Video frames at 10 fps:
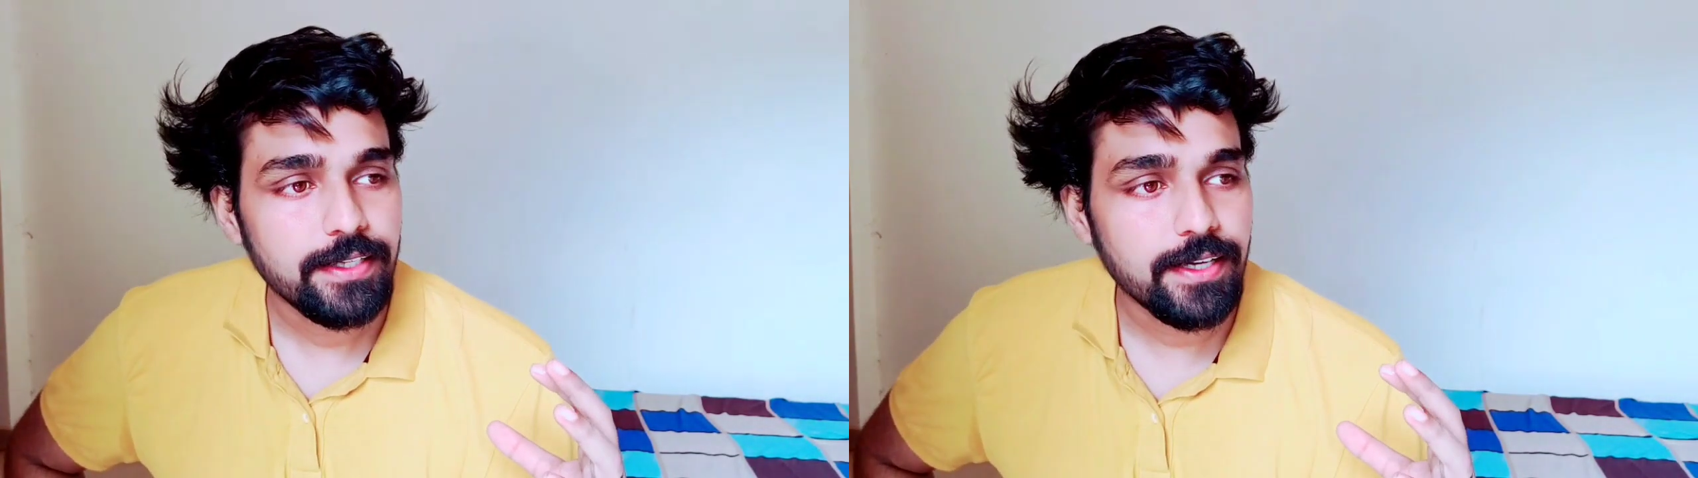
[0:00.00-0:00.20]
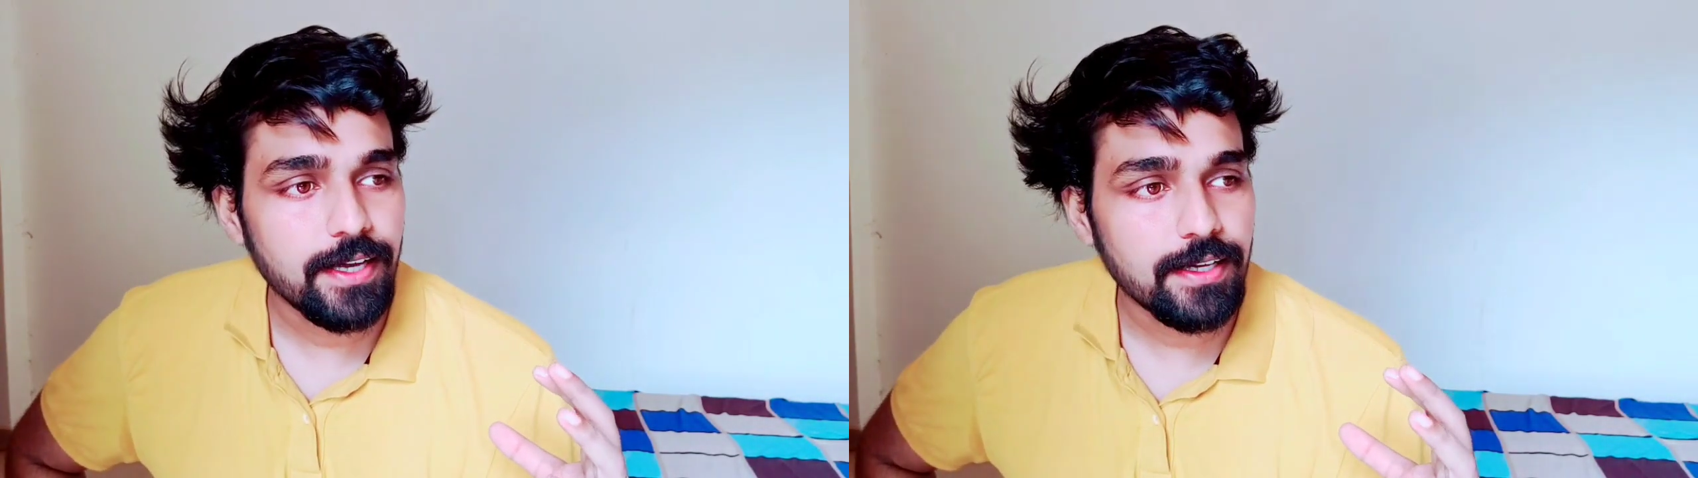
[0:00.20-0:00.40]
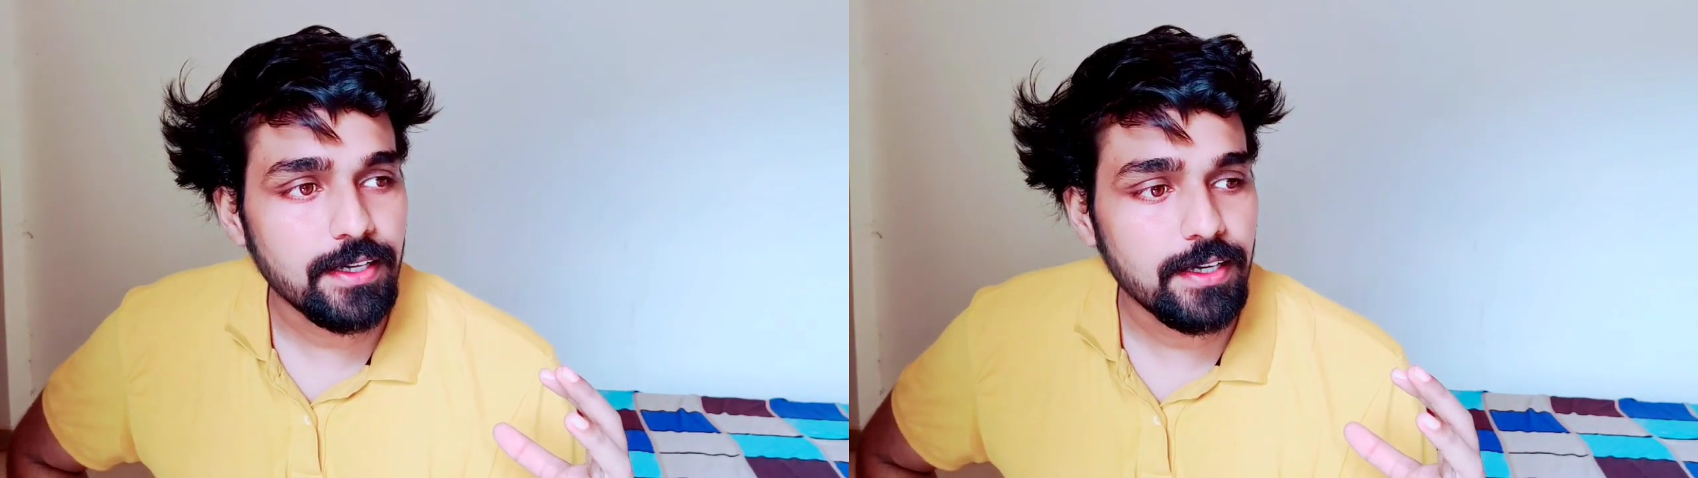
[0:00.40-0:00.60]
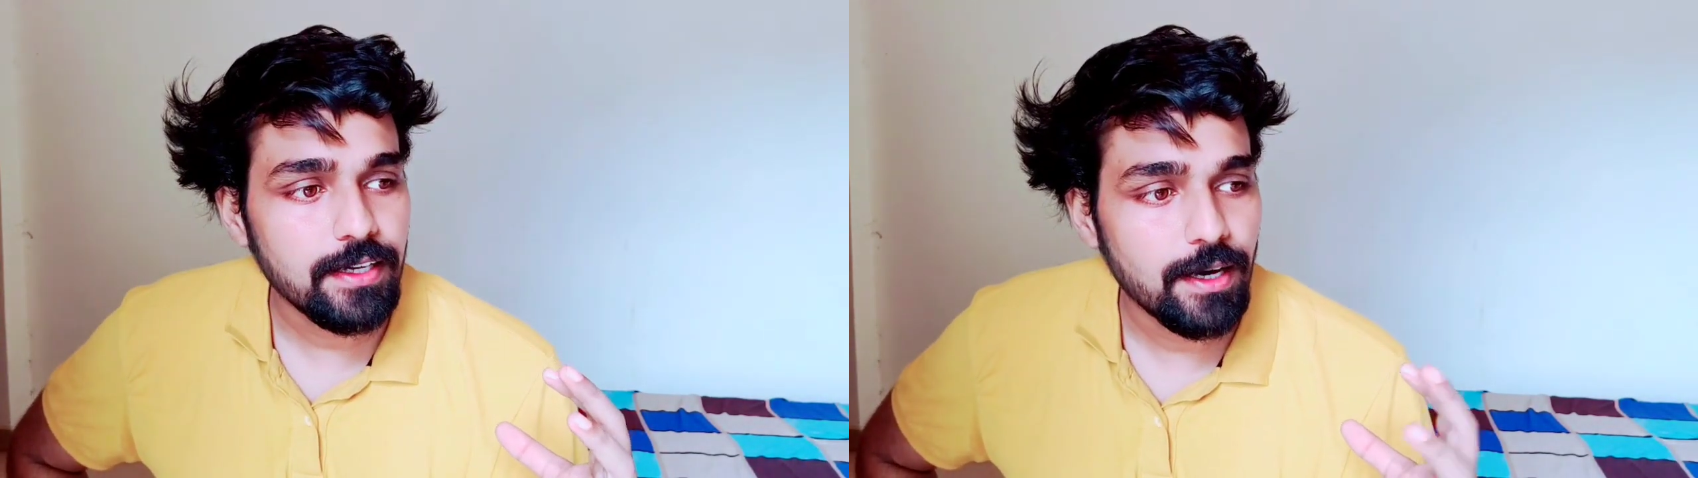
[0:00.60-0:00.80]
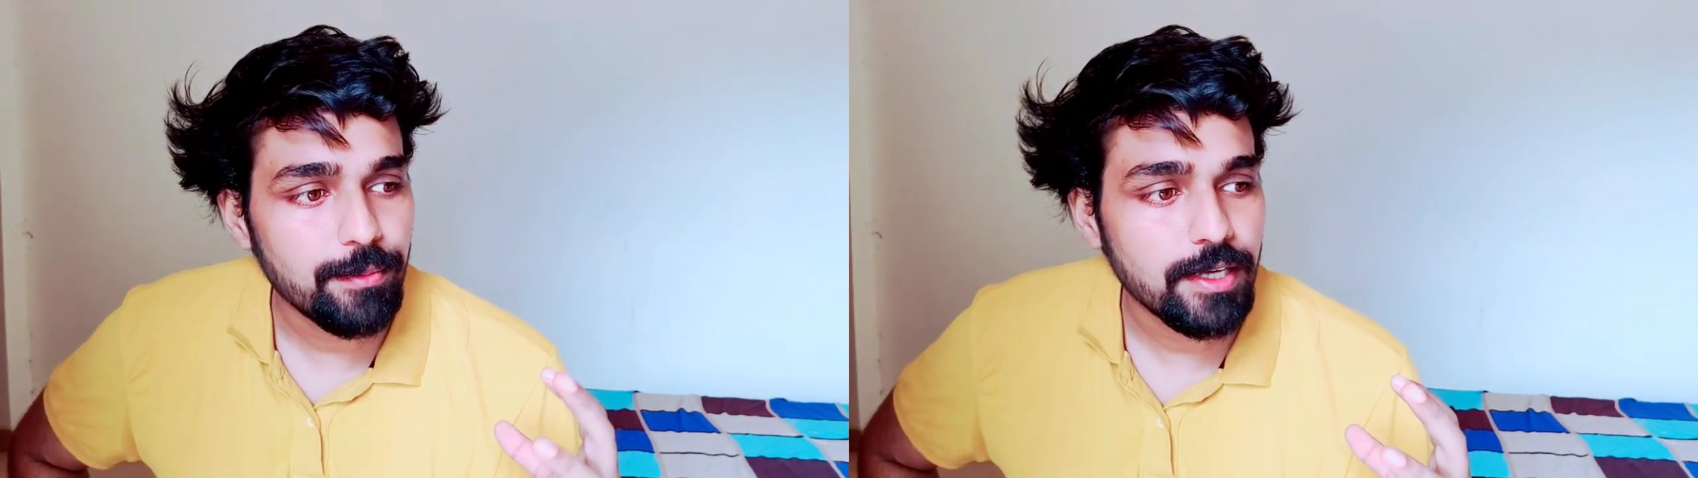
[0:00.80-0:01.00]
ठीक है
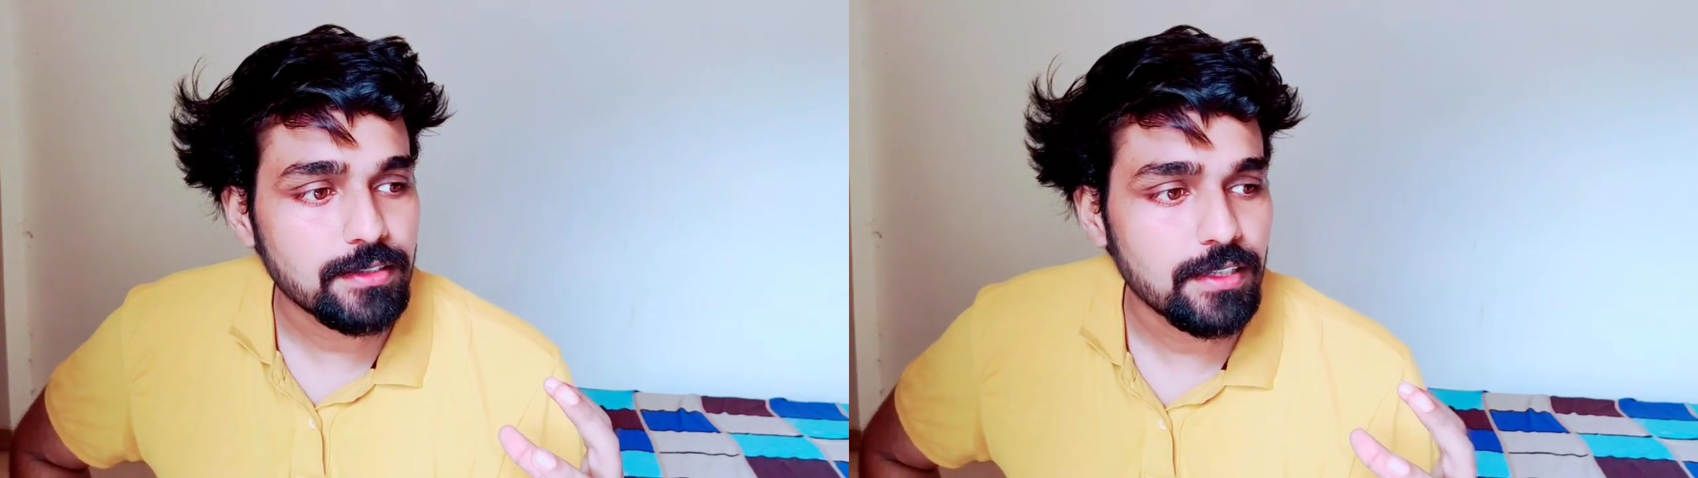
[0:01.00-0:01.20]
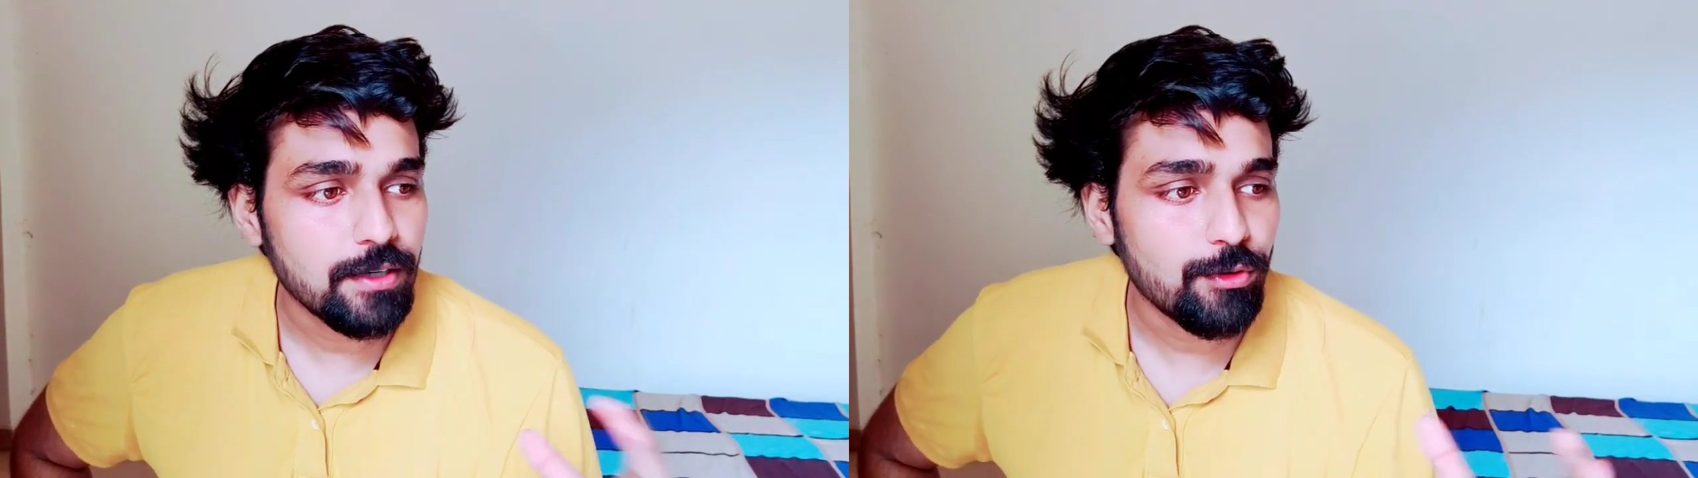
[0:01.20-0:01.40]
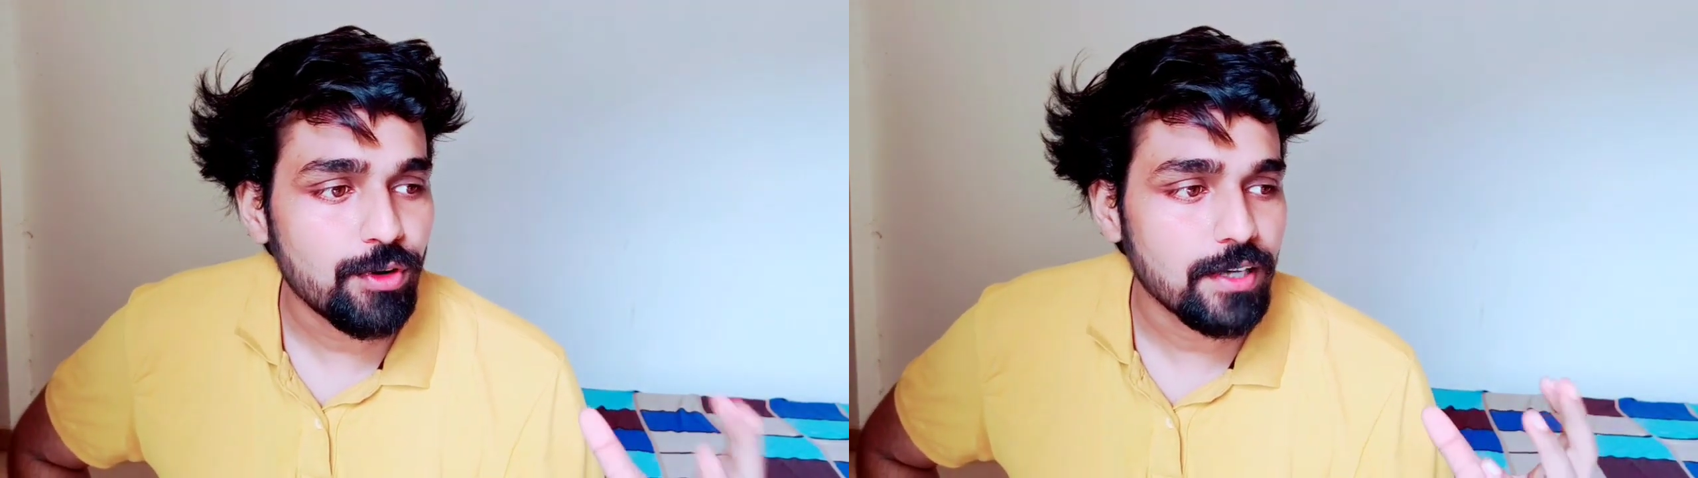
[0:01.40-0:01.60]
कि हम ऐसे वो